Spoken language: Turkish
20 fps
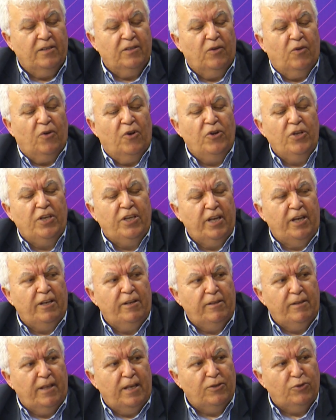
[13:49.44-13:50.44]
12
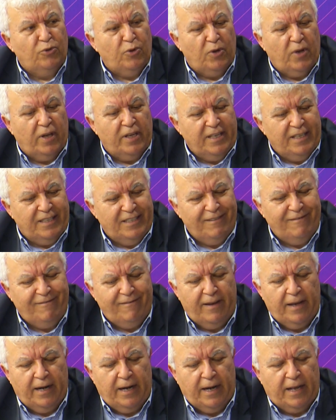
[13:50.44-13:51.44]
Eylül'den sonra izin
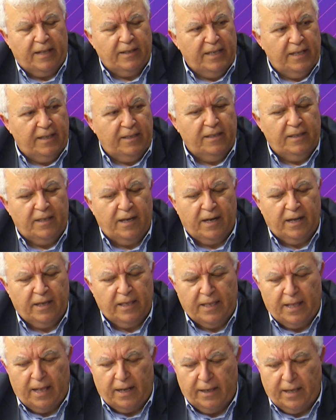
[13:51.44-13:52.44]
verilen, iktidara
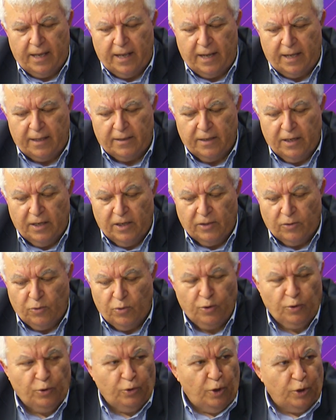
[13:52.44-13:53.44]
gelen
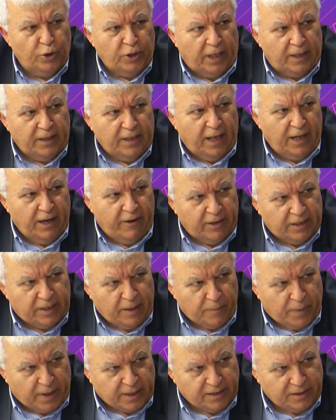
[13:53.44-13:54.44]
Turgut Özal da Anavatan
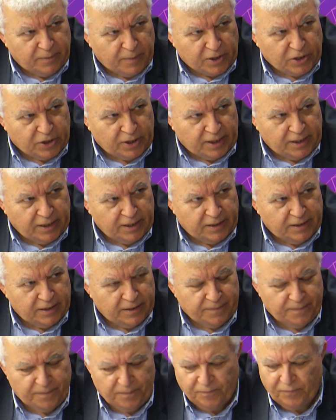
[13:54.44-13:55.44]
Partisi Başkanı'ydı.
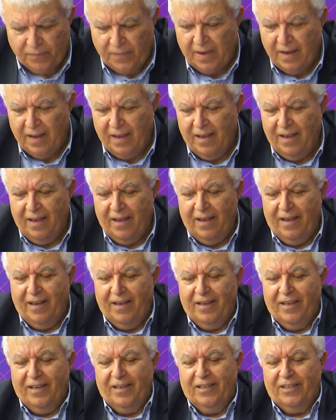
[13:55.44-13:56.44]
Evet.
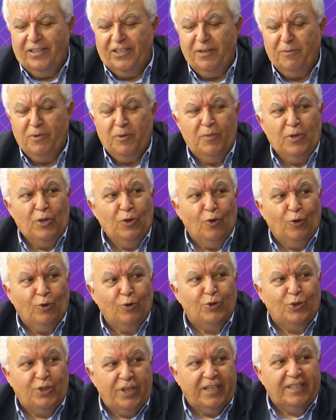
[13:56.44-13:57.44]
Şimdi
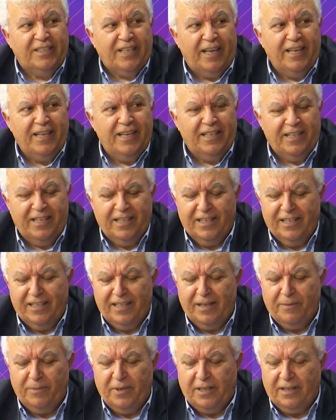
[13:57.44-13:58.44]
1987
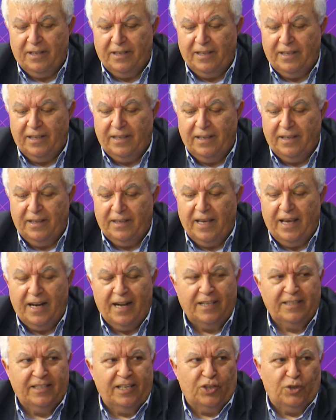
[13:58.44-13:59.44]
yılında bir
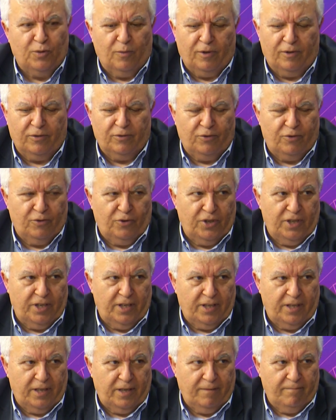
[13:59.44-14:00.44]
genel seçim oldu
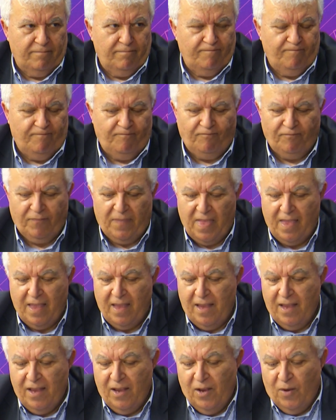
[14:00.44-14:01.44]
Türkiye'de. Evet.
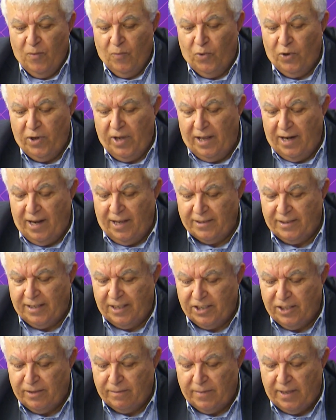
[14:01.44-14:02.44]
Bu genel
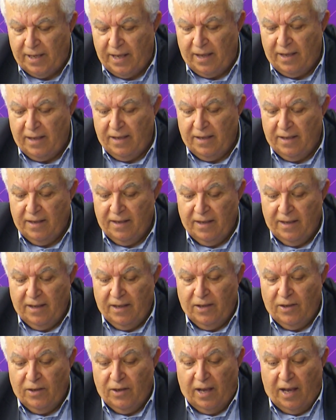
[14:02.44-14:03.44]
seçimde
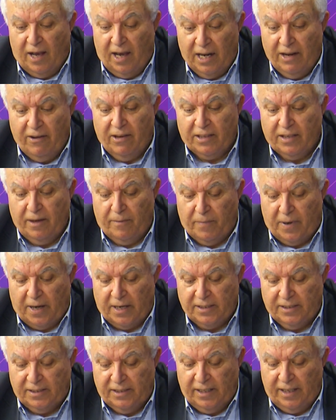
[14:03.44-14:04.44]
Anavatan
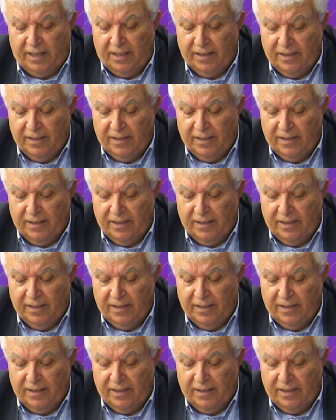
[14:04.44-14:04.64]
Partisi